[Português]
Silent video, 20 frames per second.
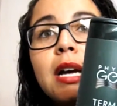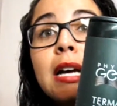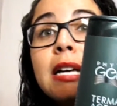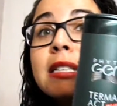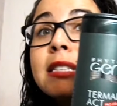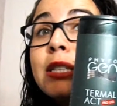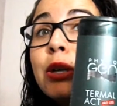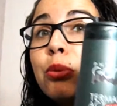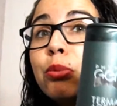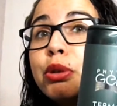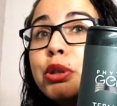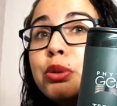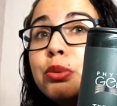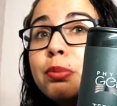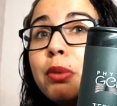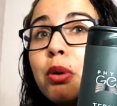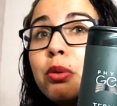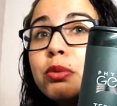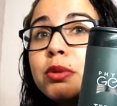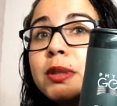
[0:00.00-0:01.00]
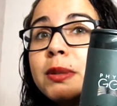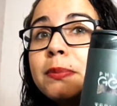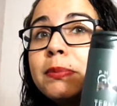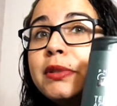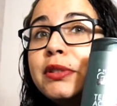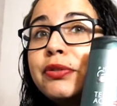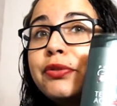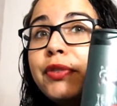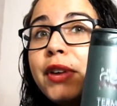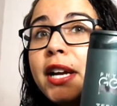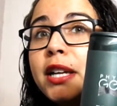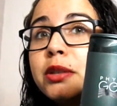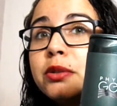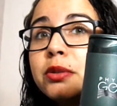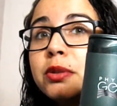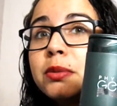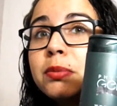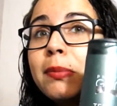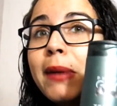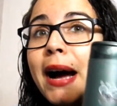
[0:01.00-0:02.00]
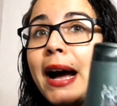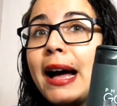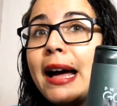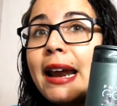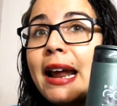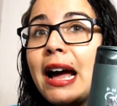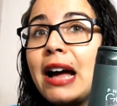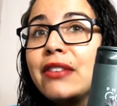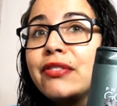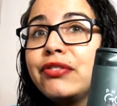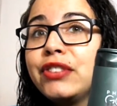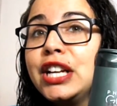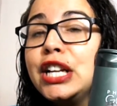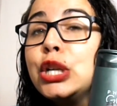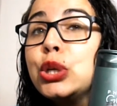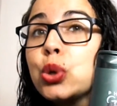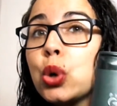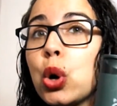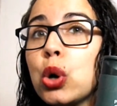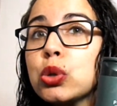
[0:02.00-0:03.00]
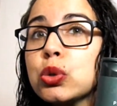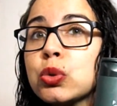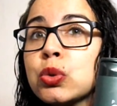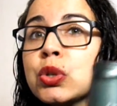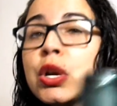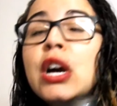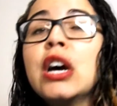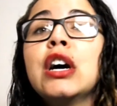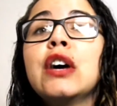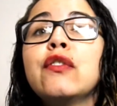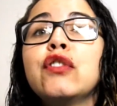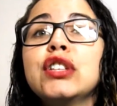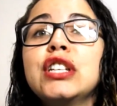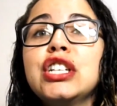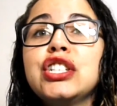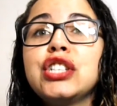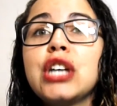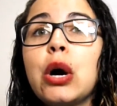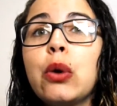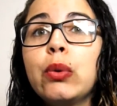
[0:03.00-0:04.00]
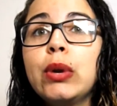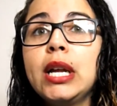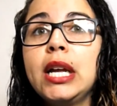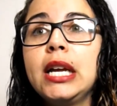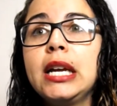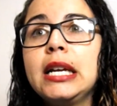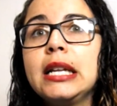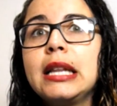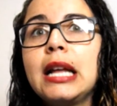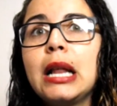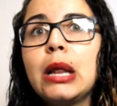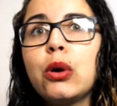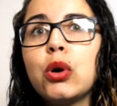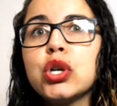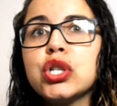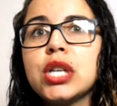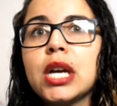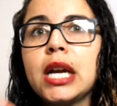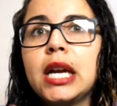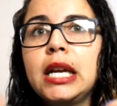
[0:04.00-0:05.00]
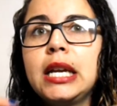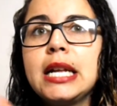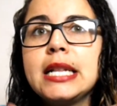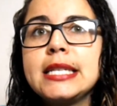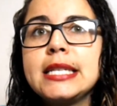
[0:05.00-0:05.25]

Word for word: são muito bons, perfeitos, maravilhosos. Vou deixar o link da loja aqui na